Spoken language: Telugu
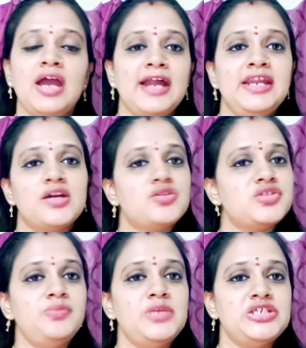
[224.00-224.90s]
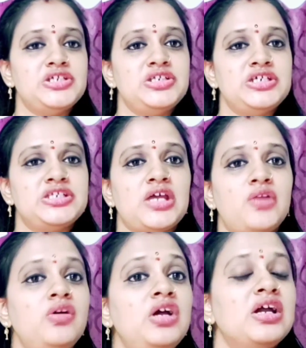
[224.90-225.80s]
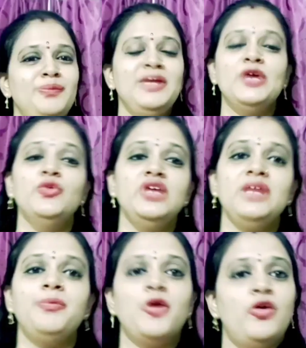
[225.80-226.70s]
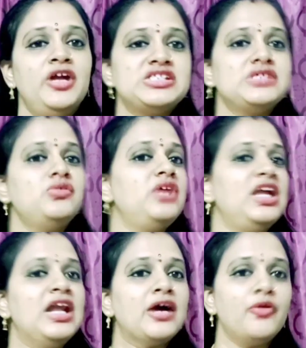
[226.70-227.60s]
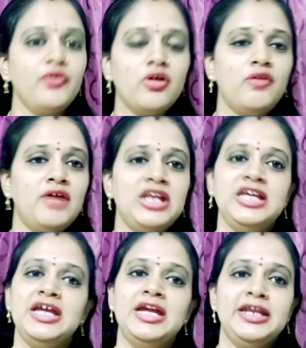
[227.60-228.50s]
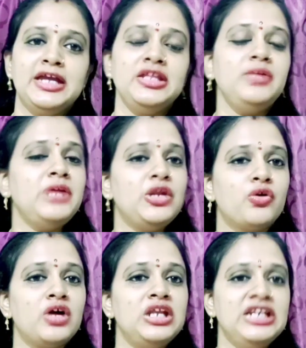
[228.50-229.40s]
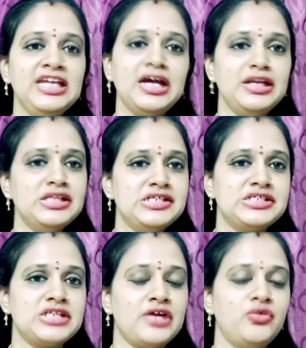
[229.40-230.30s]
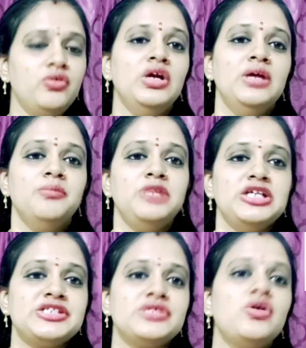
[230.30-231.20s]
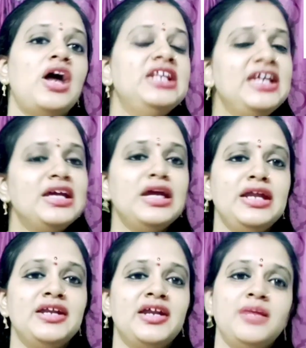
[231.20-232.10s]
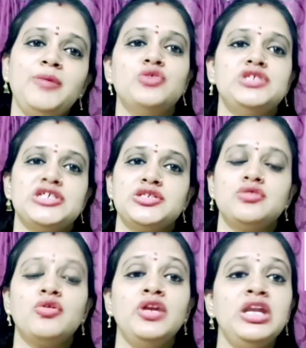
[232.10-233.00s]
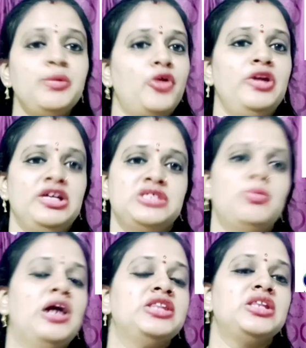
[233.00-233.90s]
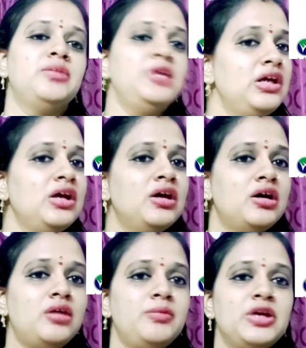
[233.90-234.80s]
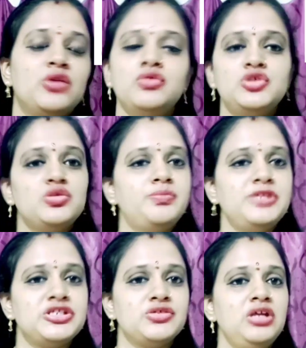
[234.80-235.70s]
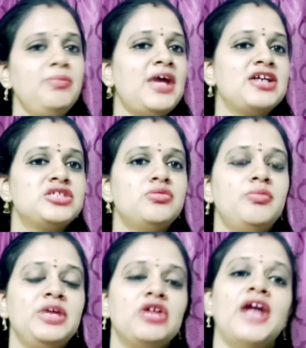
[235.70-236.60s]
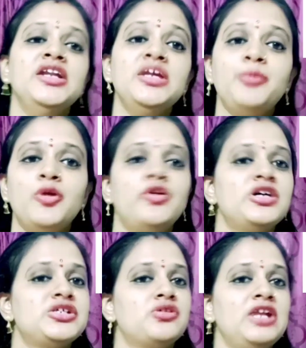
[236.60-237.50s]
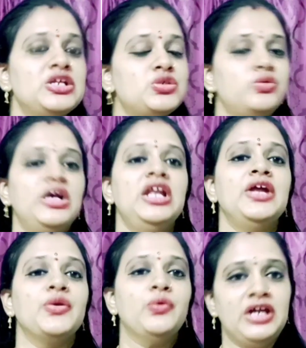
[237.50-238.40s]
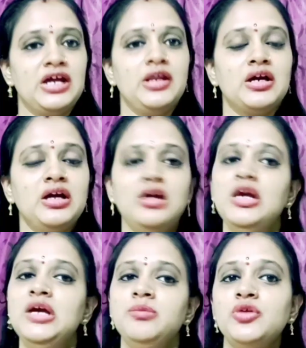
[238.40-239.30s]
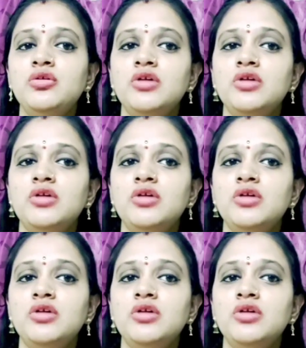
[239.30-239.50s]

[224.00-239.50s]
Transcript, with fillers: ఐడియా కోసం మెన్షన్ చేస్తాను కాకు ఈ ప్రోడక్ట్స్ ఎలా కొనుక్కోవాలి ఏంటి అనేది నేను ఒక లింక్ లింక్ అన్నది ఇస్తాను ప్లస్ ఆ లింక్ ఏంటంటే మీకు జస్ట్ కొన్ని ప్రోడక్ట్స్ మాత్రమే మీకు చూపిస్తుంది మ్యాక్సిమం మీకు అన్ని ప్రోడక్ట్స్ ఒకవేళ చూడాలనుకుంటే కనుక మీరు